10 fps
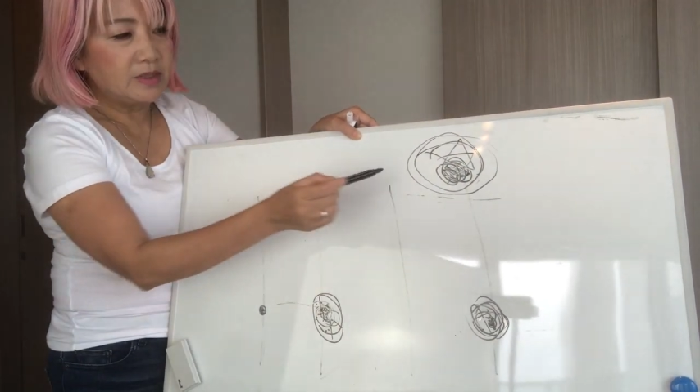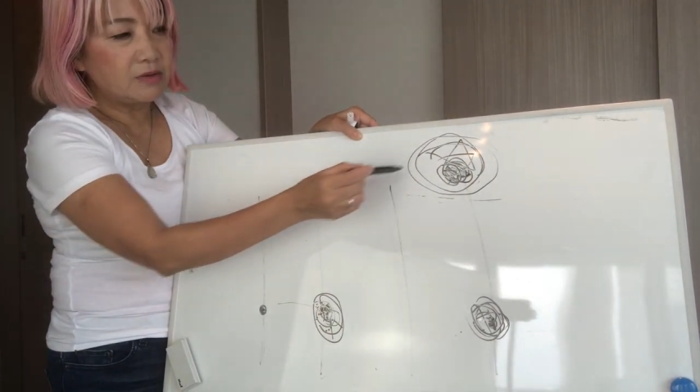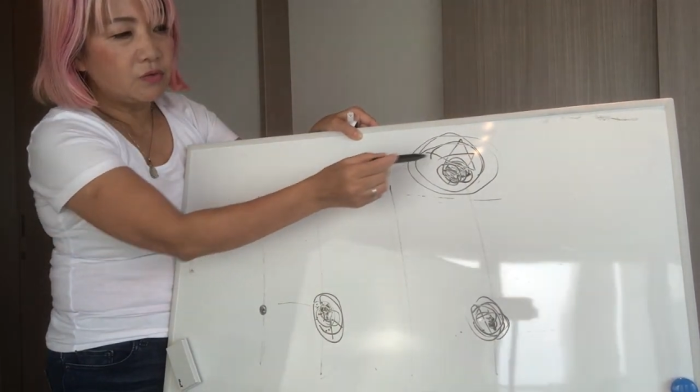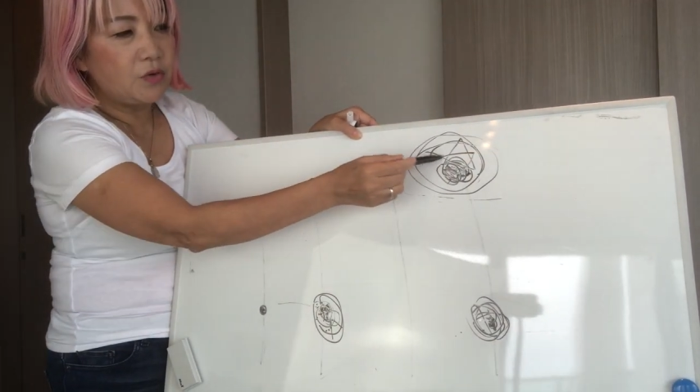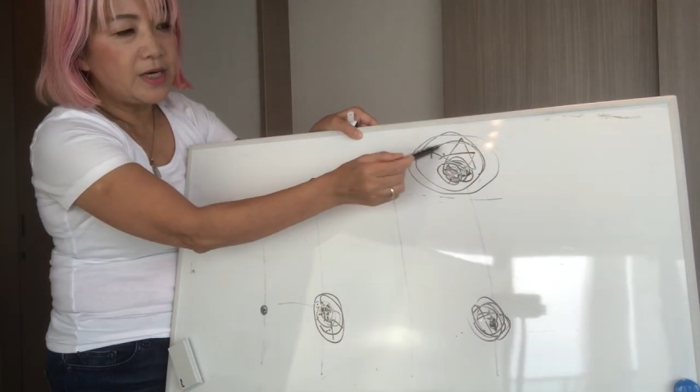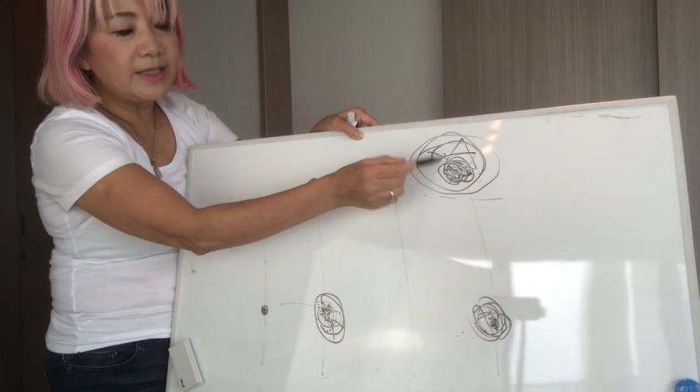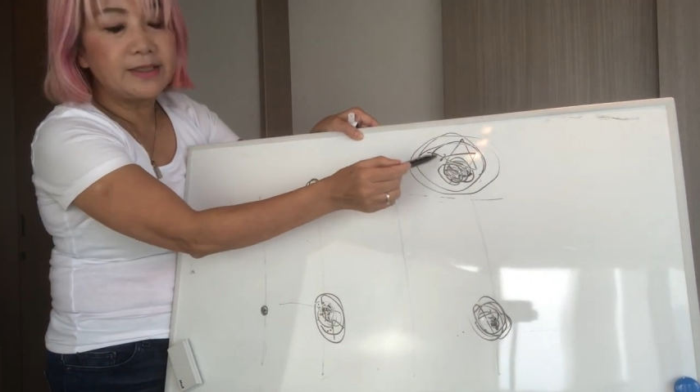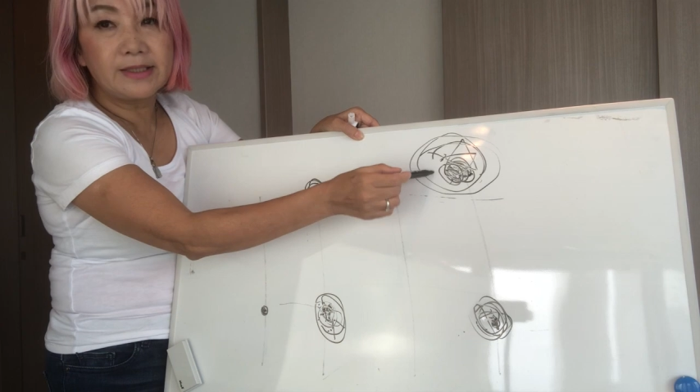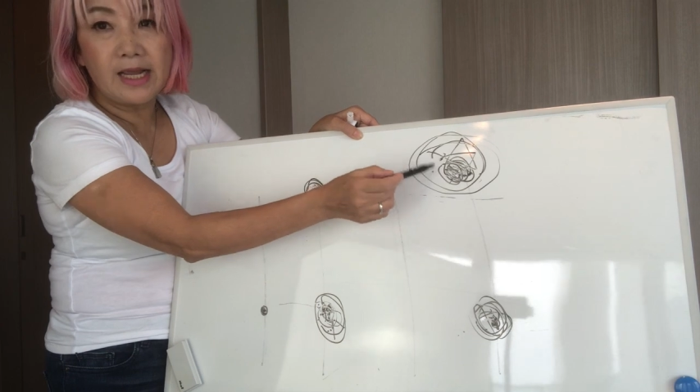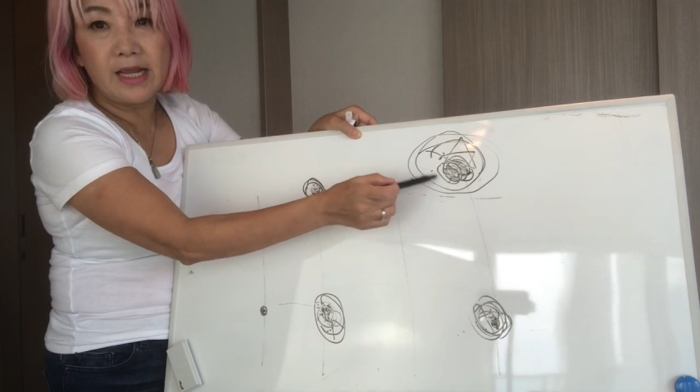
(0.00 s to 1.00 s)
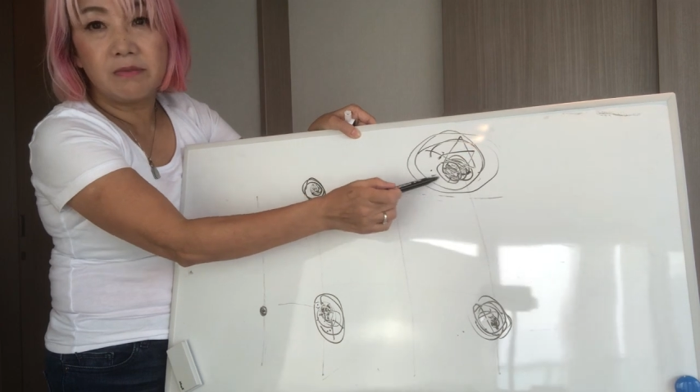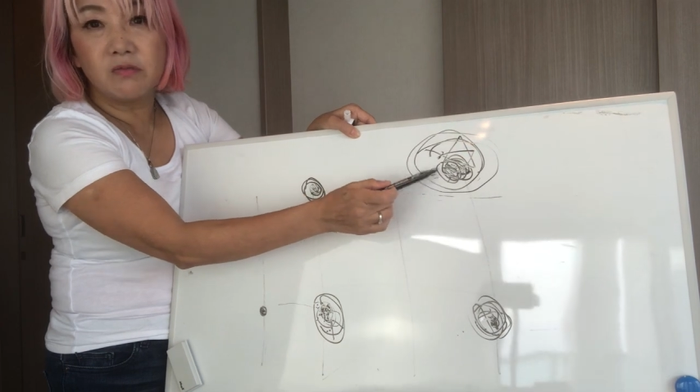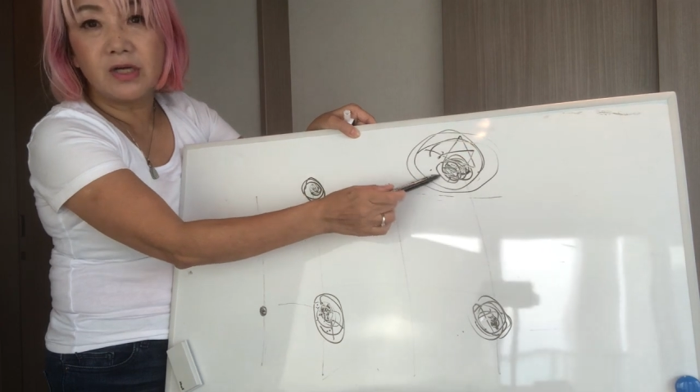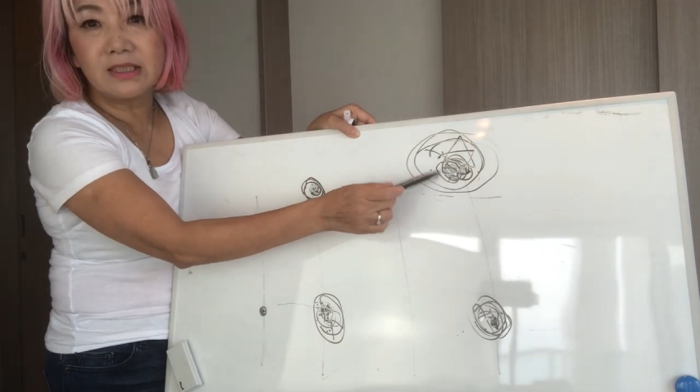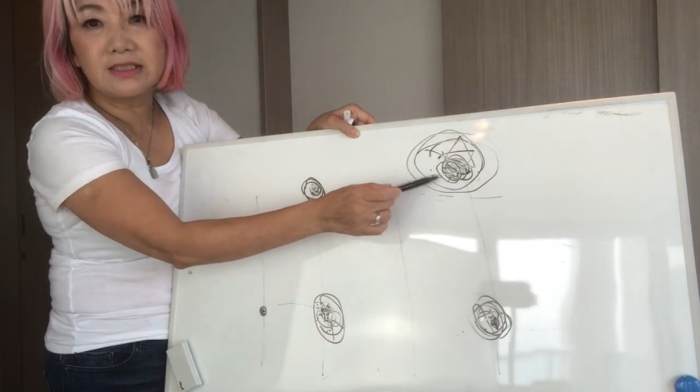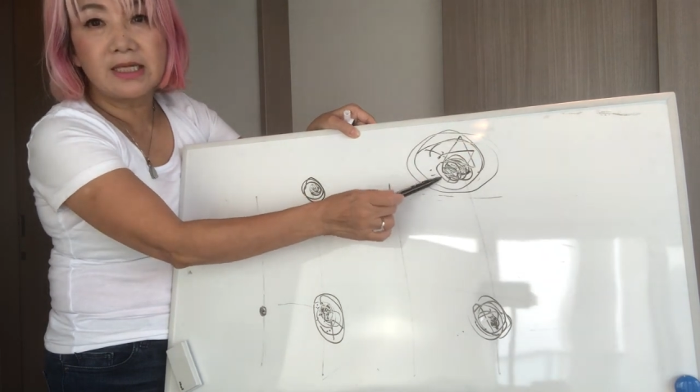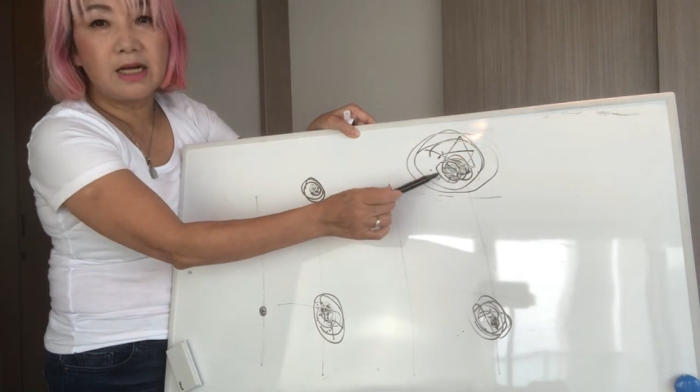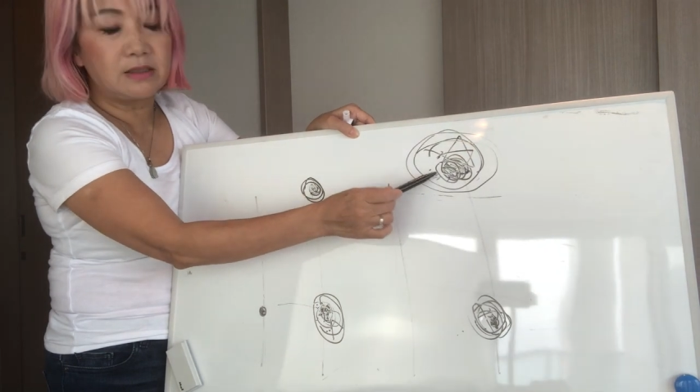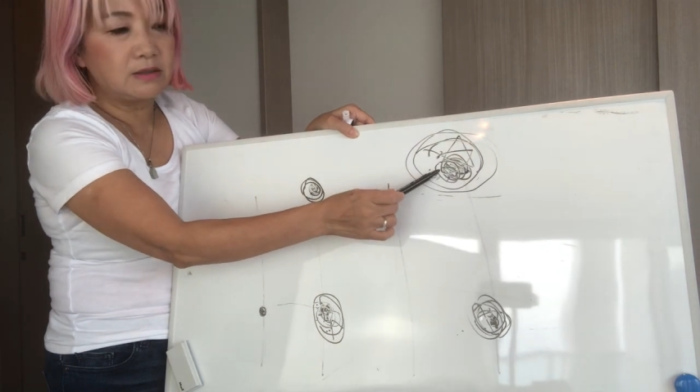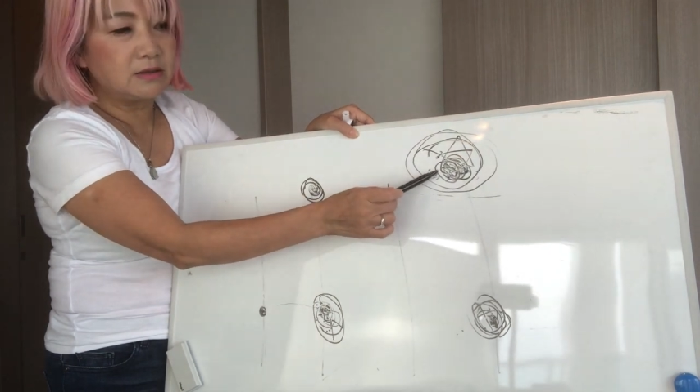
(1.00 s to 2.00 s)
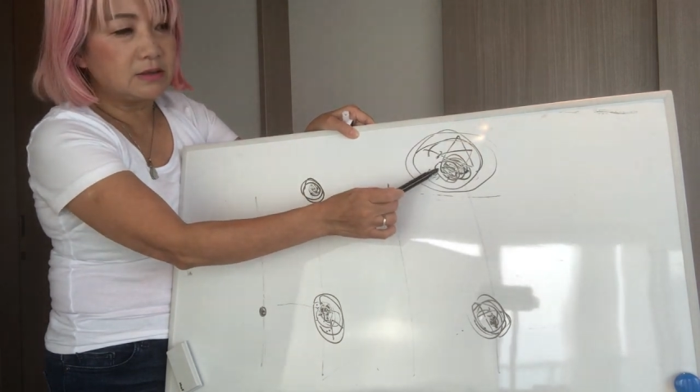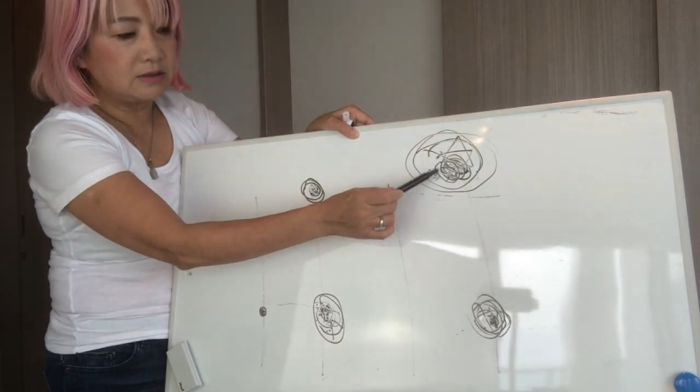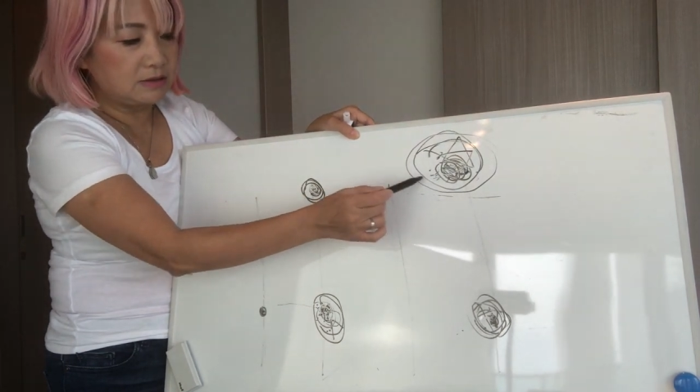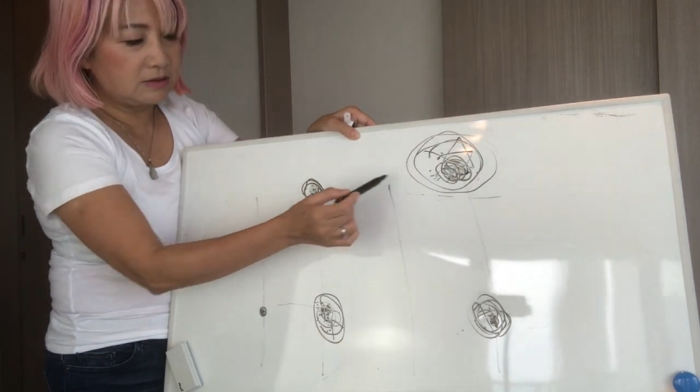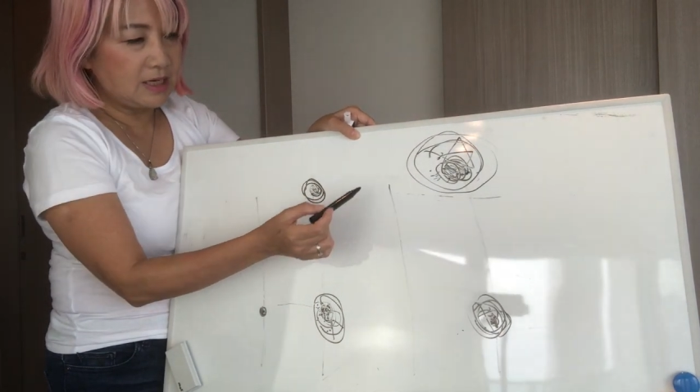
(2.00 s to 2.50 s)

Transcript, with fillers: でこれって無価値観